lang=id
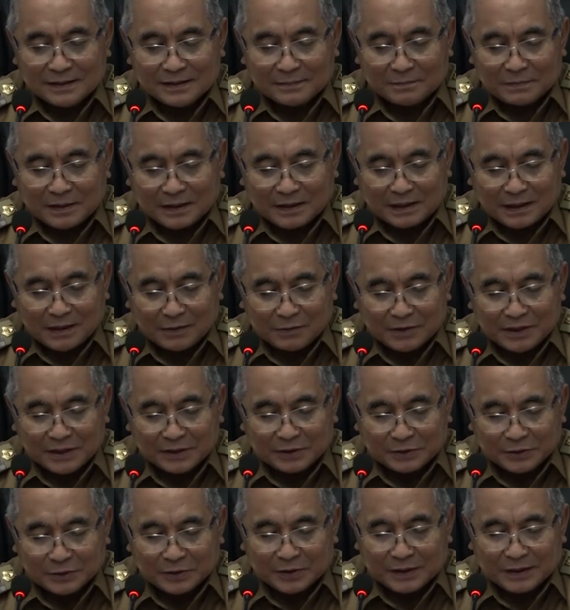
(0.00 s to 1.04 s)
para kawan
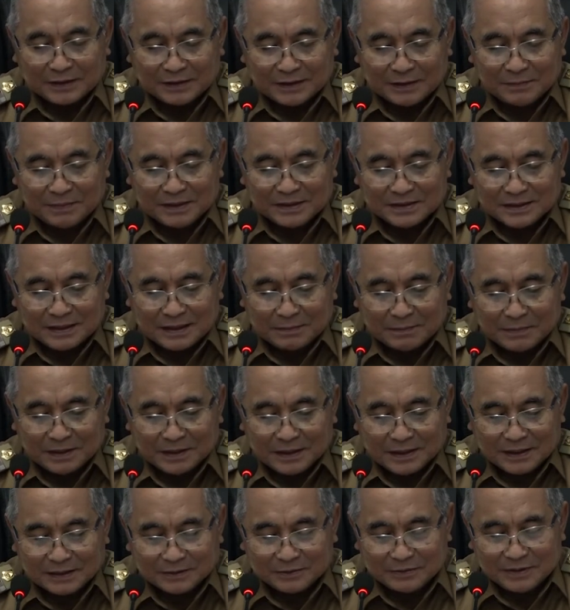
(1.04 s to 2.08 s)
nanti bisa
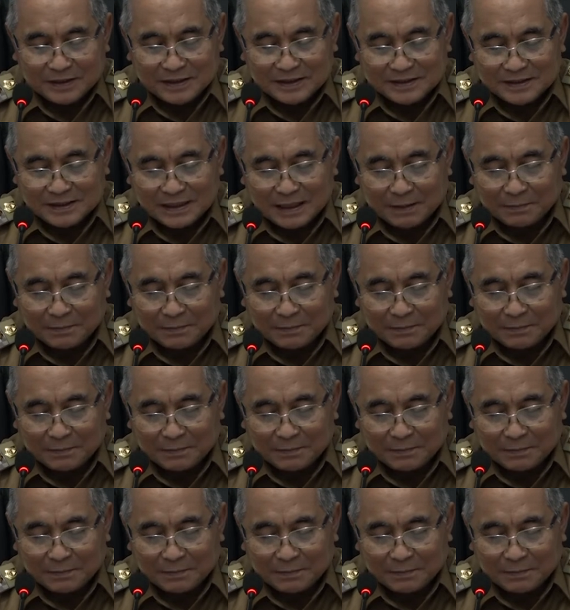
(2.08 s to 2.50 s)
melihat kondisi